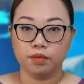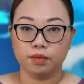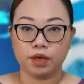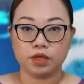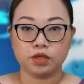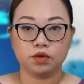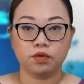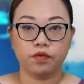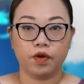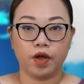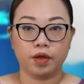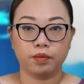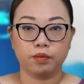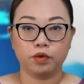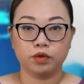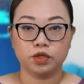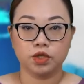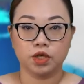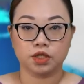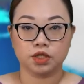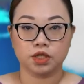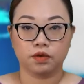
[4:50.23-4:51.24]
Mặc dù vậy,
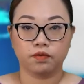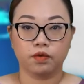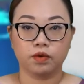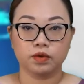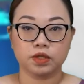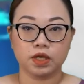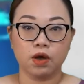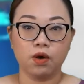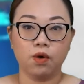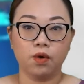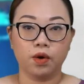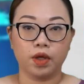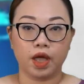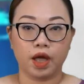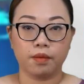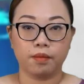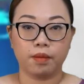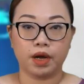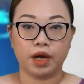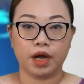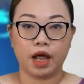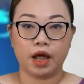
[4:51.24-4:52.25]
Bộ trưởng Dịch vụ Xã hội
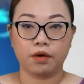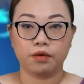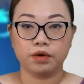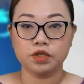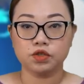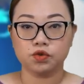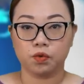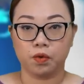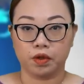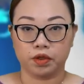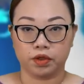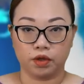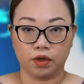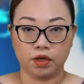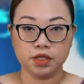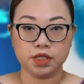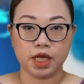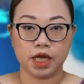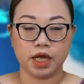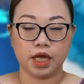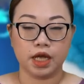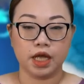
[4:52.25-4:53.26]
Amanda Ricksworth
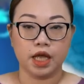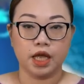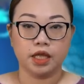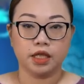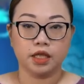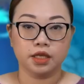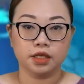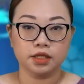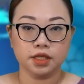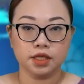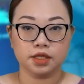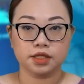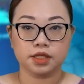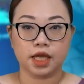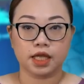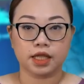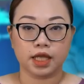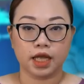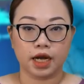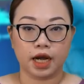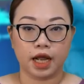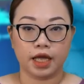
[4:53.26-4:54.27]
nói rằng những sự
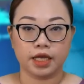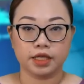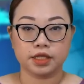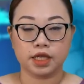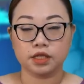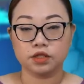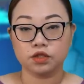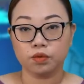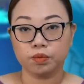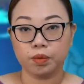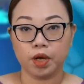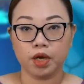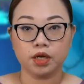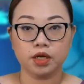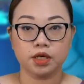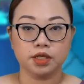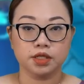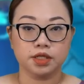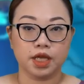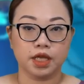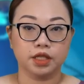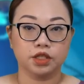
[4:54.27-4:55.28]
gia tăng này sẽ giúp đỡ
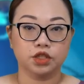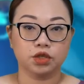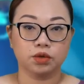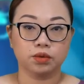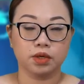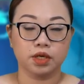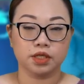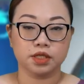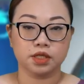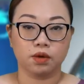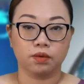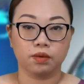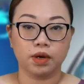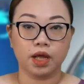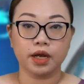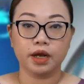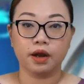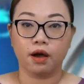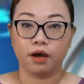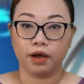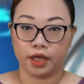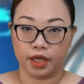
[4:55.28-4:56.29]
cư dân trong đời sống
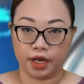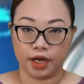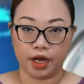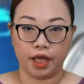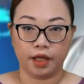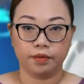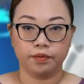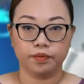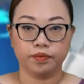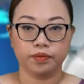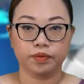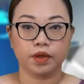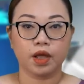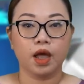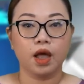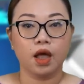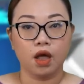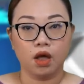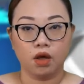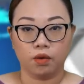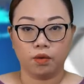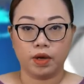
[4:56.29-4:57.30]
đắt đỏ hiện nay.
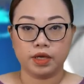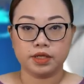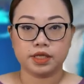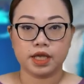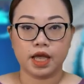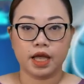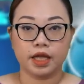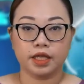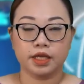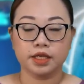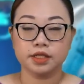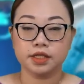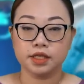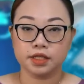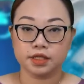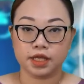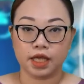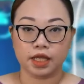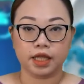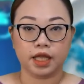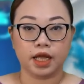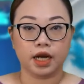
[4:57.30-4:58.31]
Ngoài ra, những sự
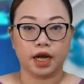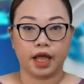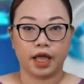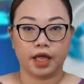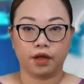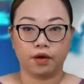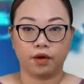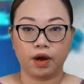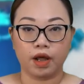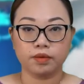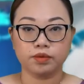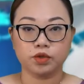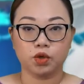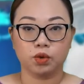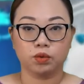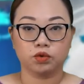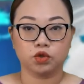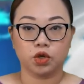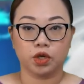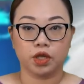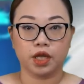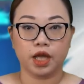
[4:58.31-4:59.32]
gia tăng này còn áp
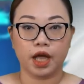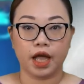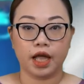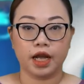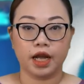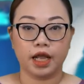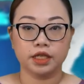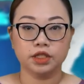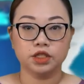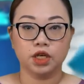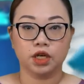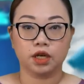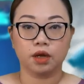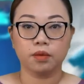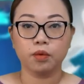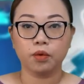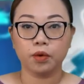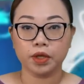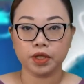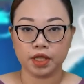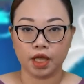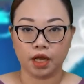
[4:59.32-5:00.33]
dụng cho những ai lãnh trợ cấp
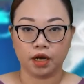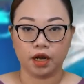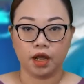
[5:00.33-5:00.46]
khuyết